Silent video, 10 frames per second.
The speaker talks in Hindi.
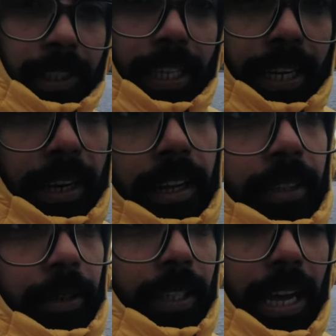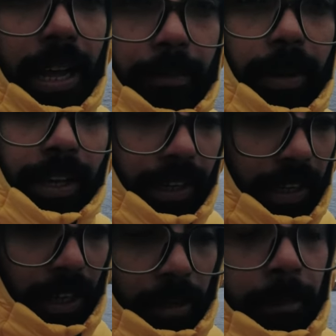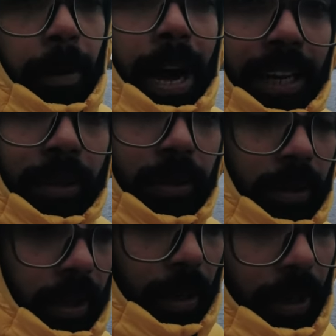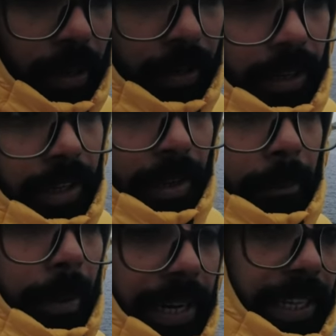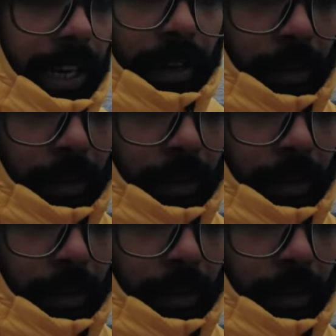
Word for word: बच के रहना क्योंकि यहाँ पे भालू और भेड़िया